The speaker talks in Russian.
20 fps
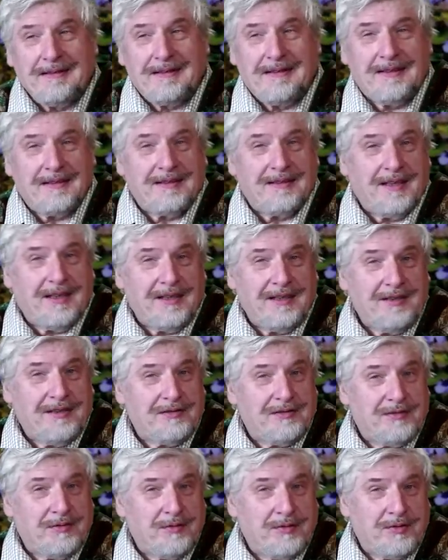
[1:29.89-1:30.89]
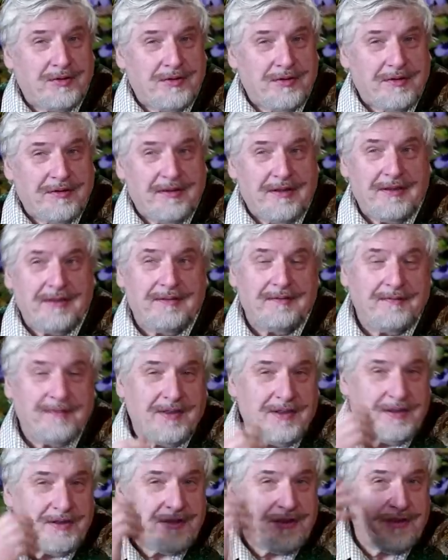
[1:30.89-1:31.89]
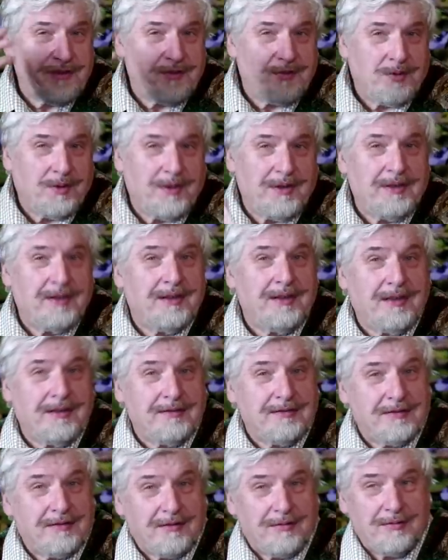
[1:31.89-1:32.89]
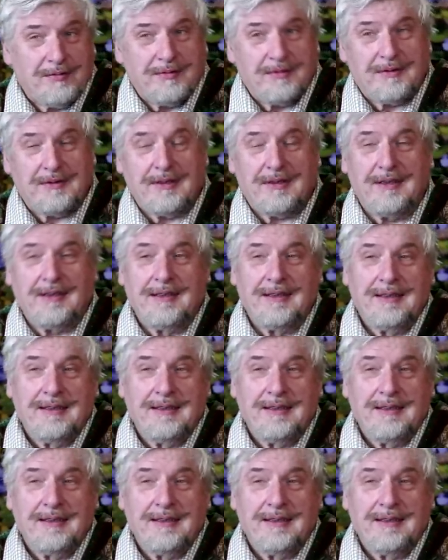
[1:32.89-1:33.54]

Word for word: создания сложных интеллектуальных конструкций.